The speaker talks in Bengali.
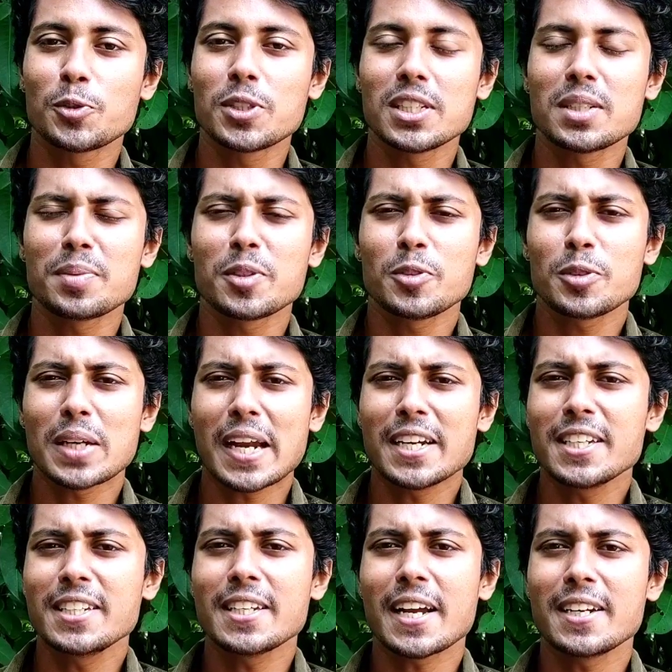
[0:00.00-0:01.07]
জুটি হিসেবে কিন্তু
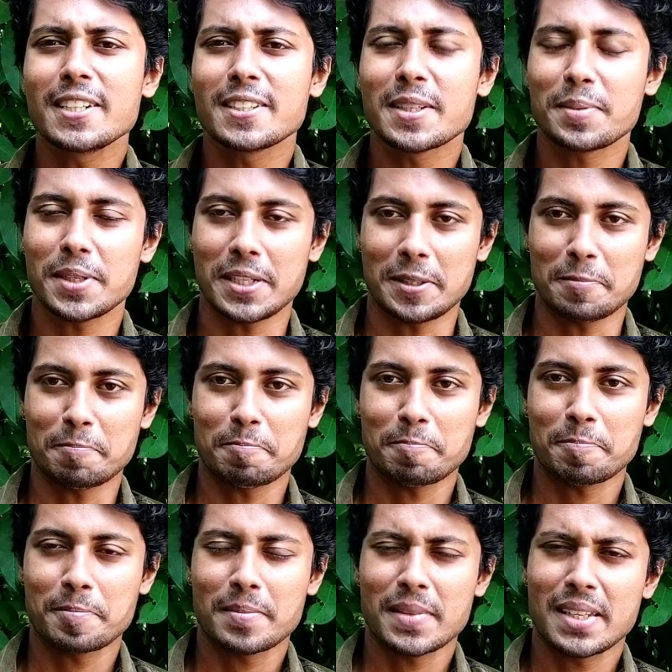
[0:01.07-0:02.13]
নাইনটিন নাইনটি সেভেনে
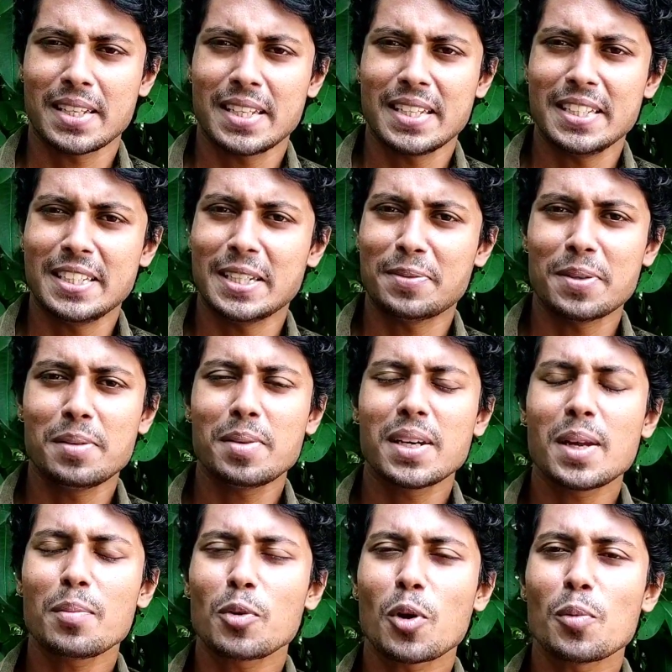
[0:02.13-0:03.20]
যে ফিল্মের
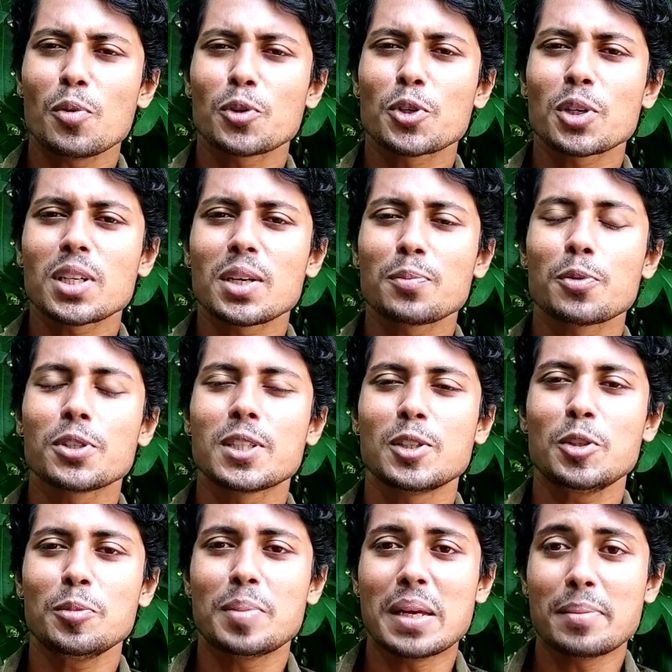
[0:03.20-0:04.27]
নাম কমল সরকার
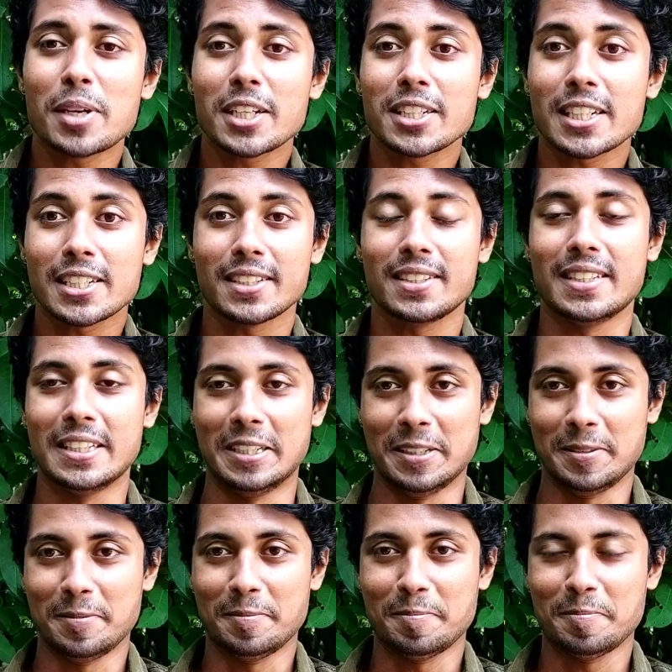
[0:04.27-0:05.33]
পরিচালিত বেইমানের শাস্তি
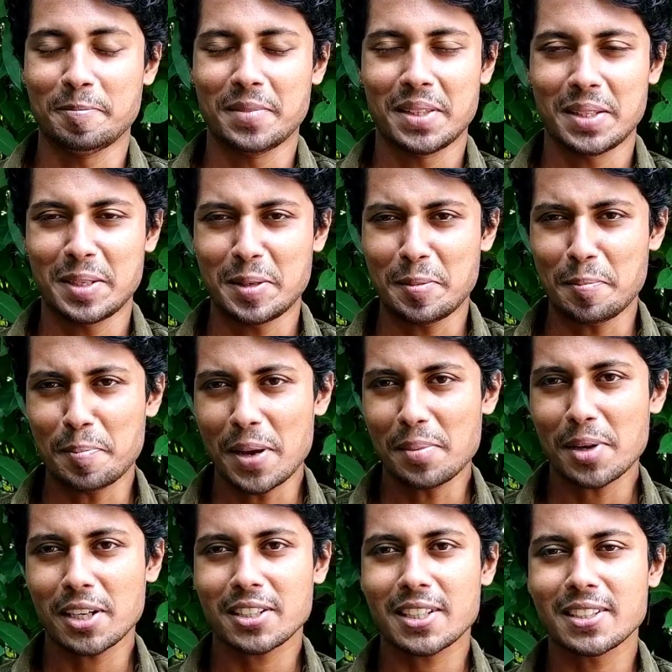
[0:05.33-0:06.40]

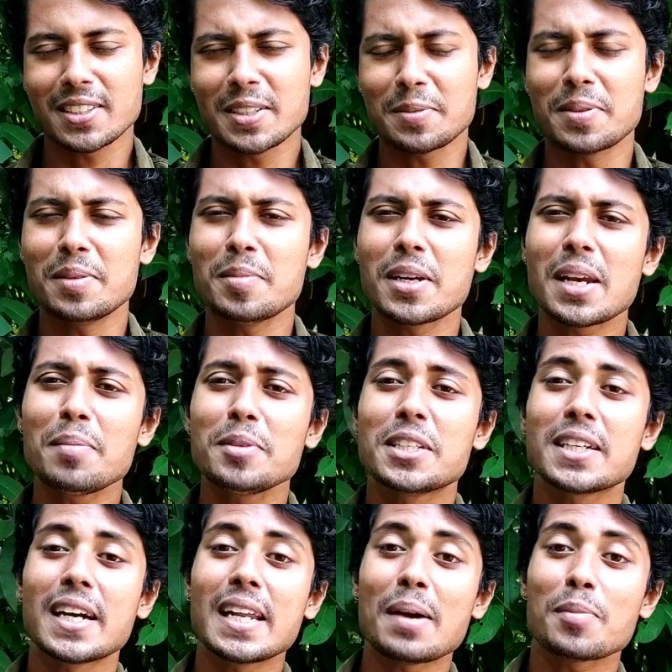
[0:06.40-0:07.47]
বেইমানের শাস্তি ফিল্মের নাম
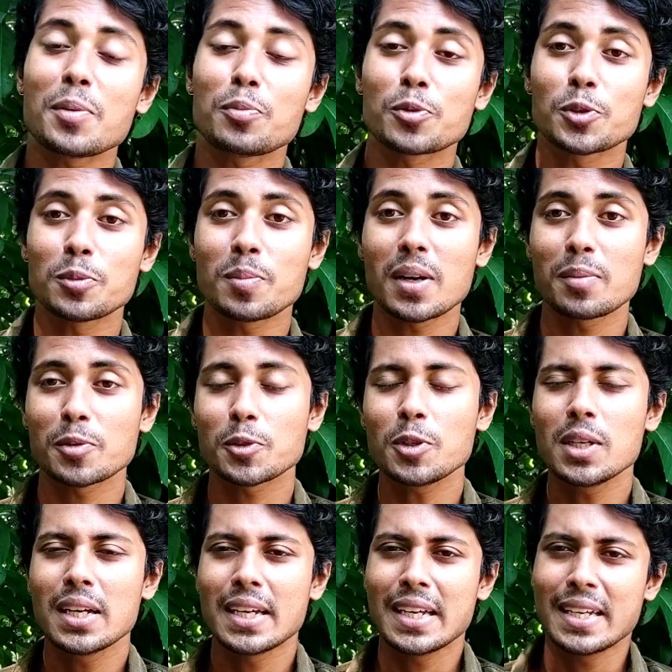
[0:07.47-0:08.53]
যেখানে আমরা প্রথমবারের মতো
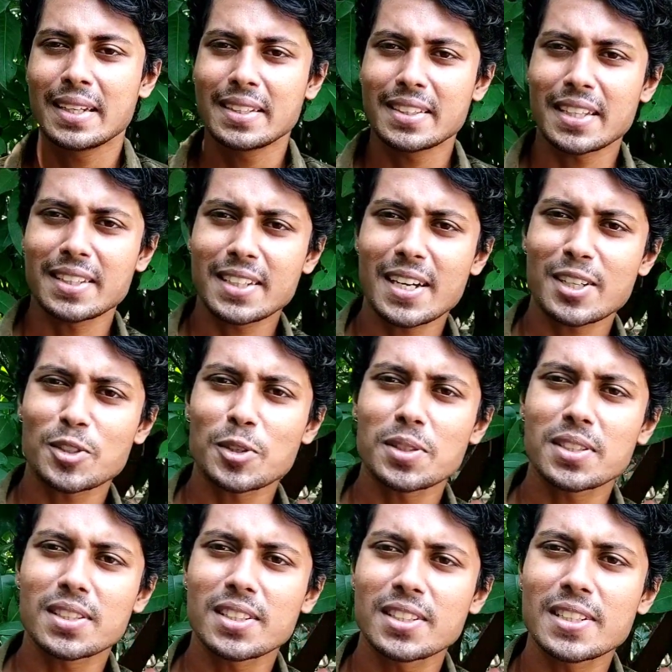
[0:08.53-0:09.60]
তাদেরকে
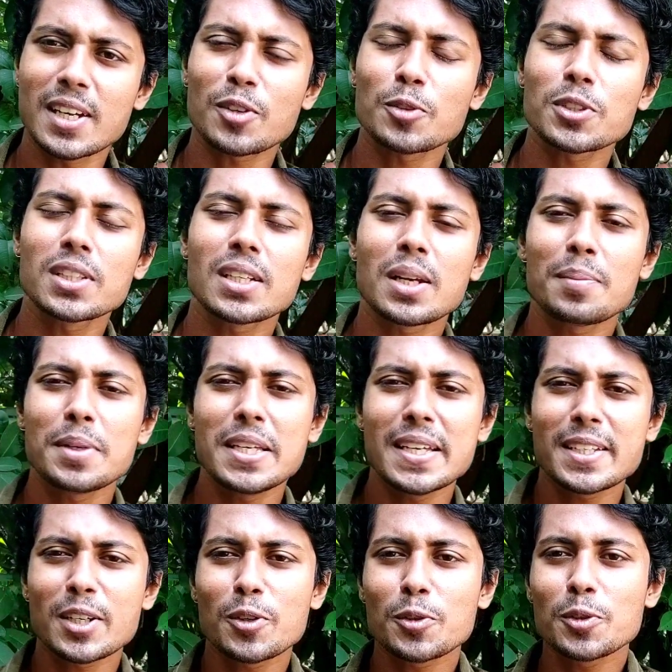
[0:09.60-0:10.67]
একসঙ্গে স্ক্রিন শেয়ার করতে দেখলাম
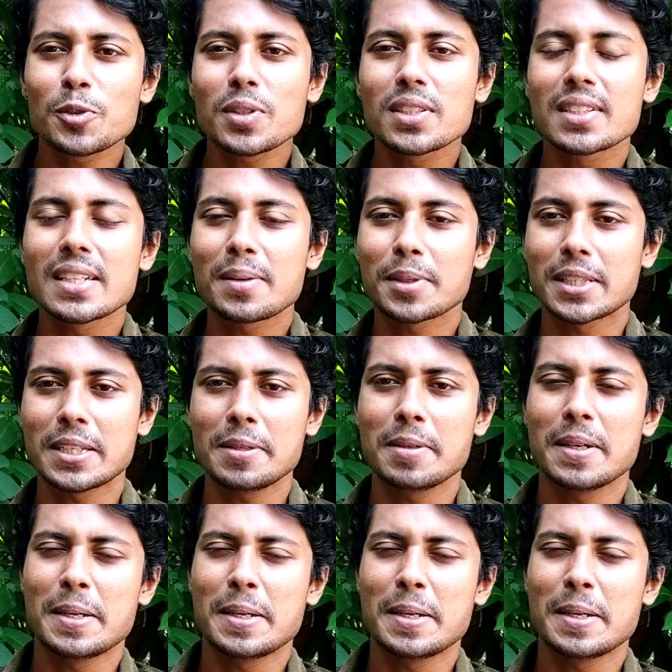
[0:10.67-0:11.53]
এছাড়াও কিন্তু এই সিনেমাতে